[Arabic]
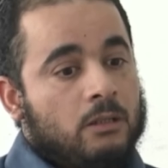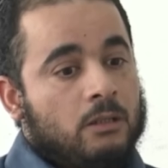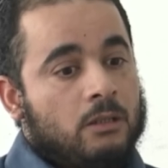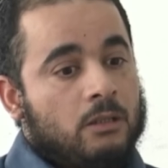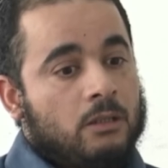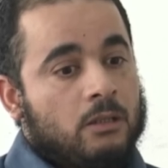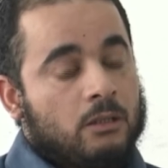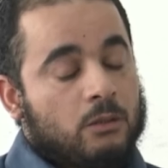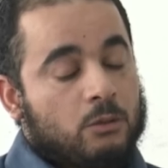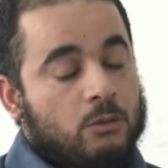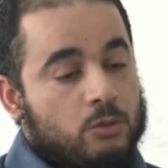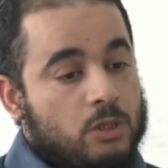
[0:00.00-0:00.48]

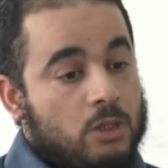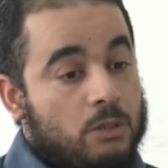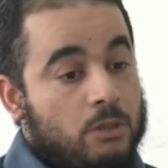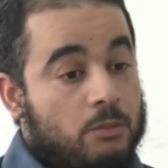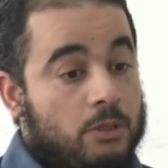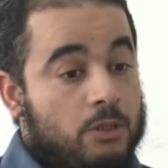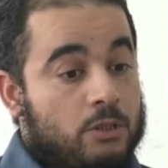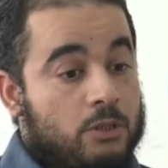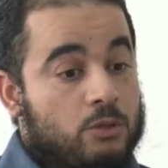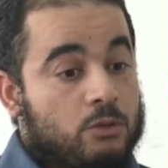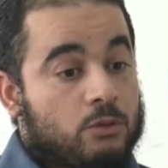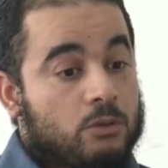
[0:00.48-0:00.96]
آه،
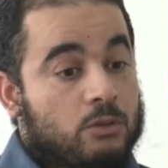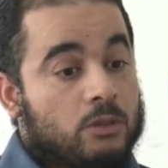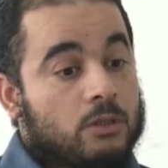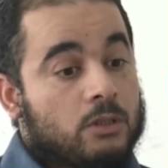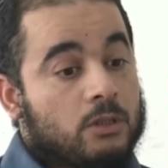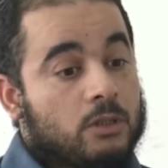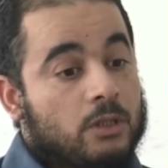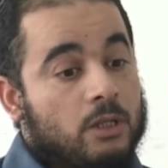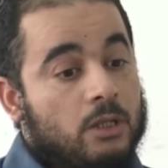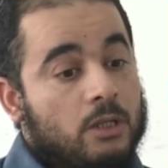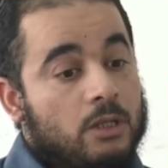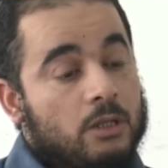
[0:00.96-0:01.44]
قتيبة يجور
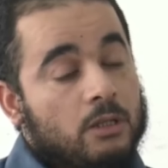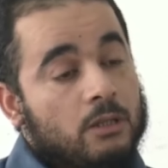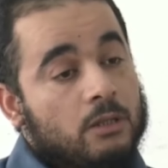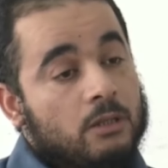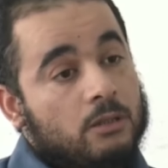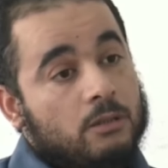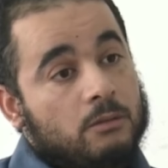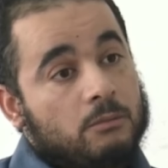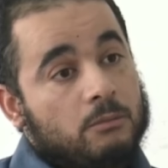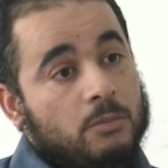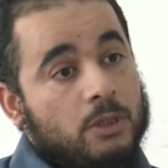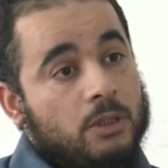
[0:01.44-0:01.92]
قال
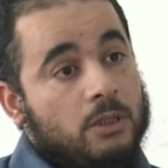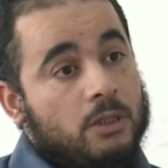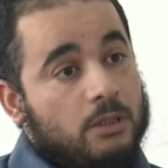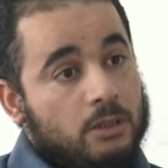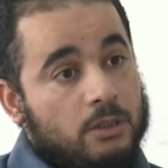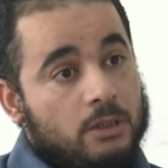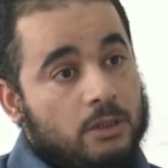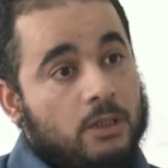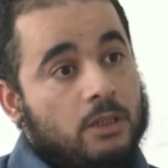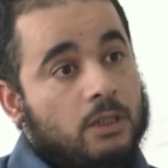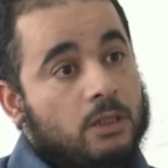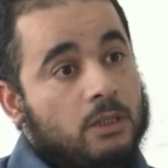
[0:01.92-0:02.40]
لي باللي
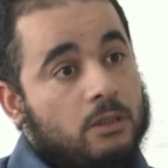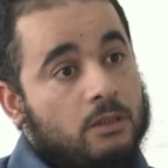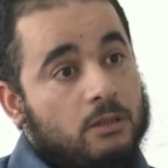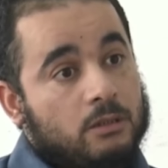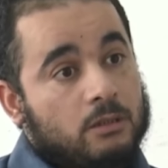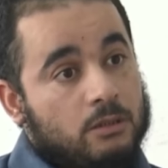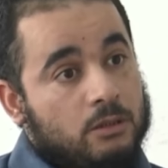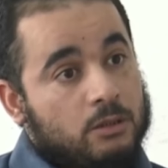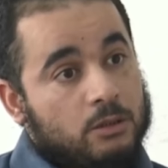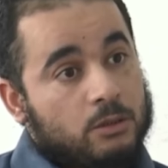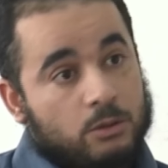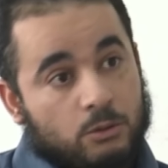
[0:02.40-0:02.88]
عندي خط
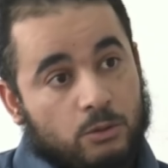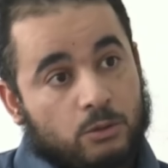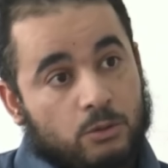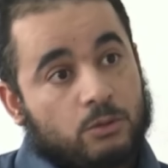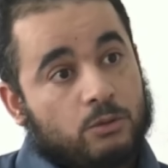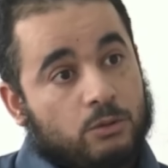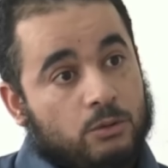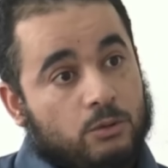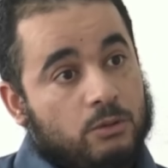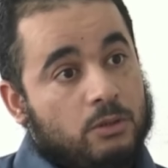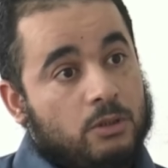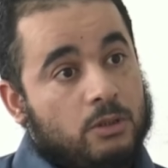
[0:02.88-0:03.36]
نقدر
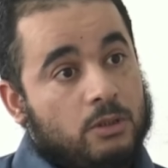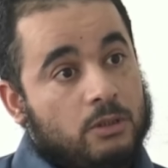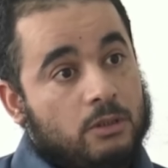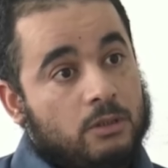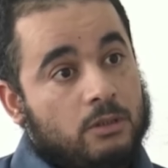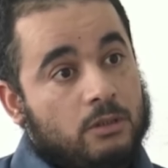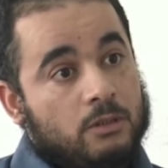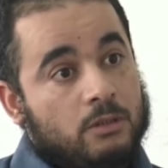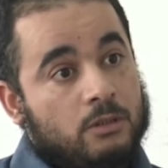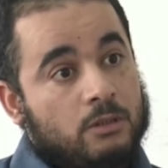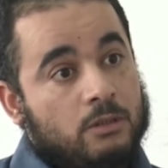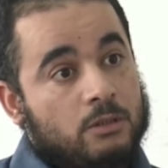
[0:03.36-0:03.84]
نروح
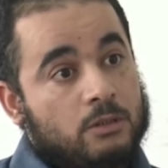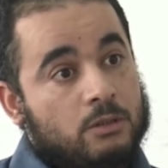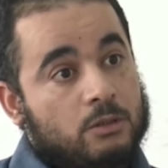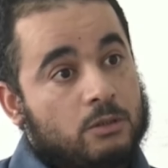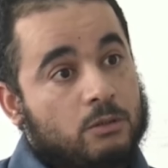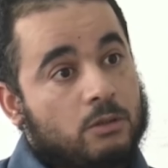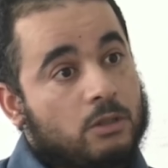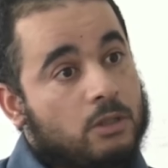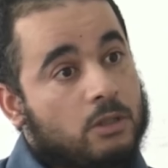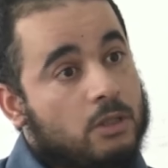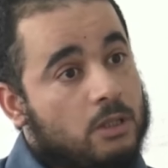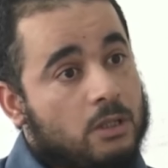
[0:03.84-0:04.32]

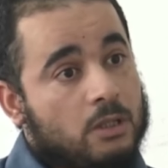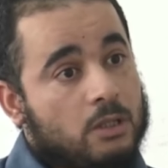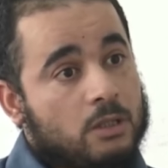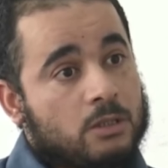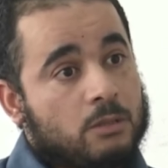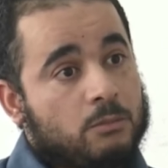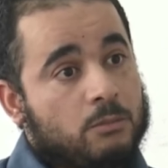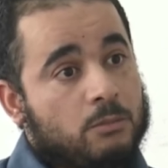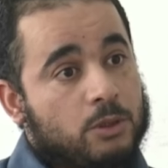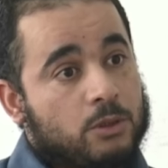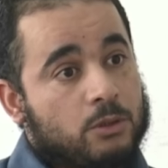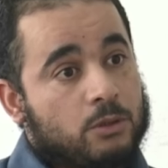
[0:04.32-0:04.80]
لتركيا إذا
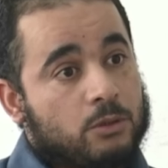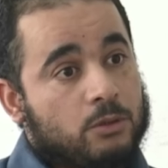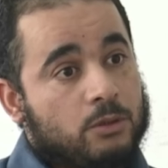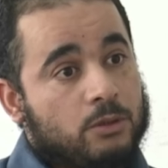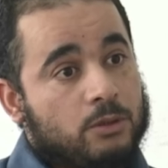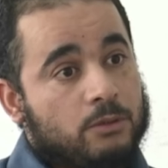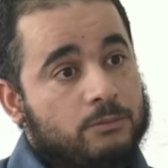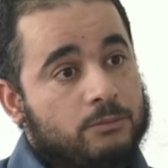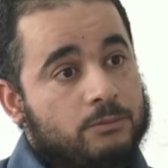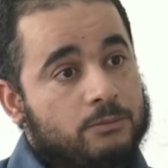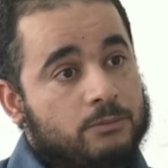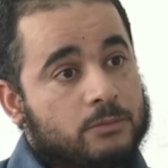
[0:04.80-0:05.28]
تحب تروح
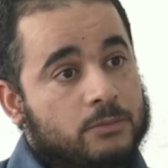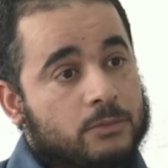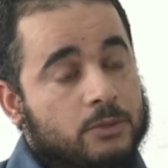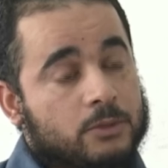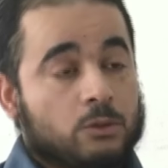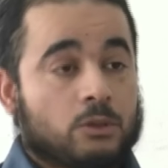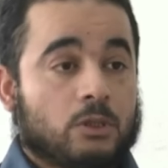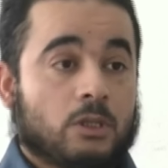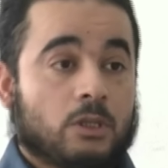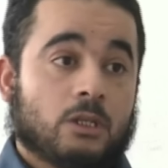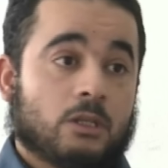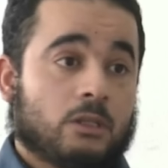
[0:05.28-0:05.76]

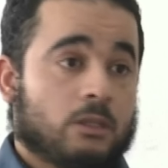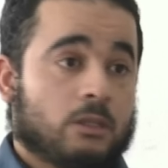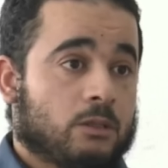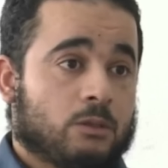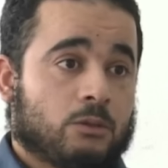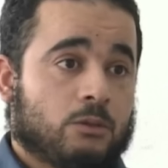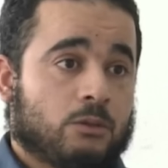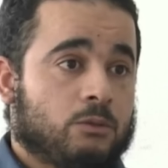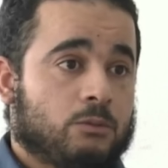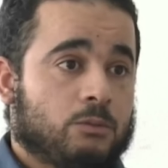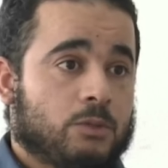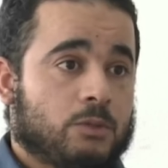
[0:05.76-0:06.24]
قلت له
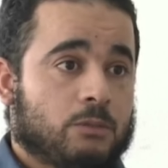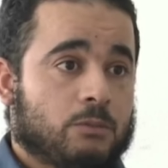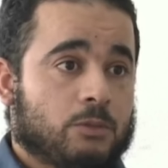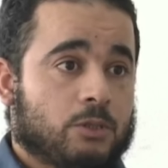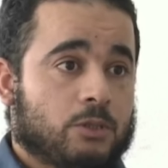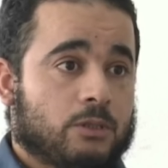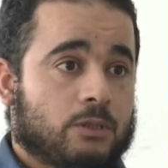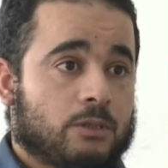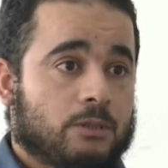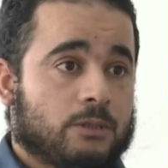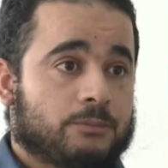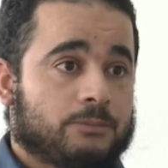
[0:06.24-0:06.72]
نروحوا مش
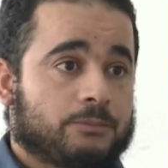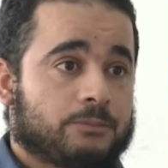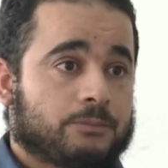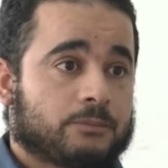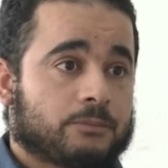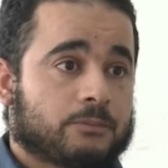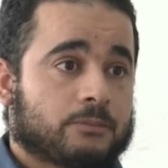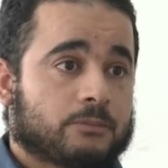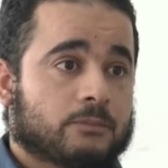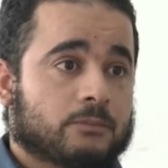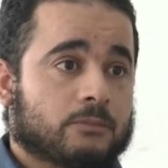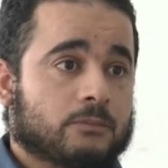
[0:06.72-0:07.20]
مشكل
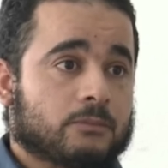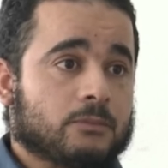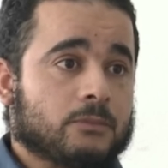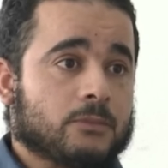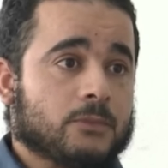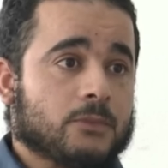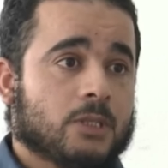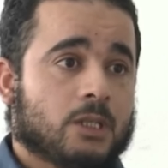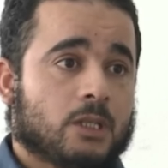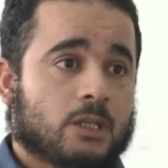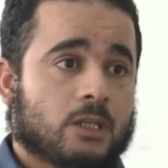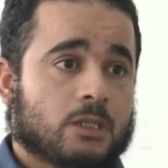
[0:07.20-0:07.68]

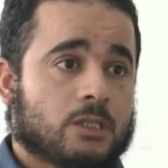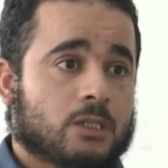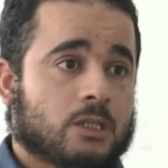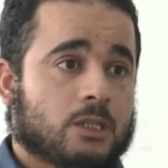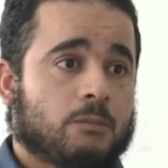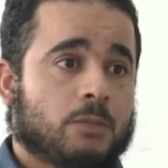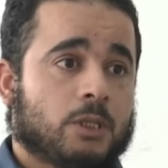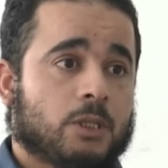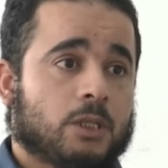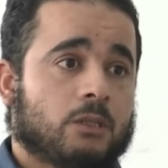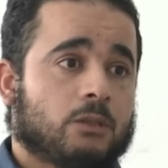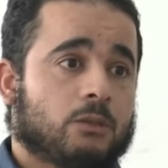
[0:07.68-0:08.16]

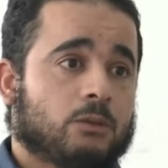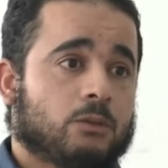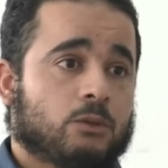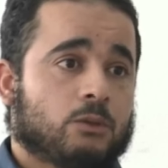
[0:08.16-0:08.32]
رتبنا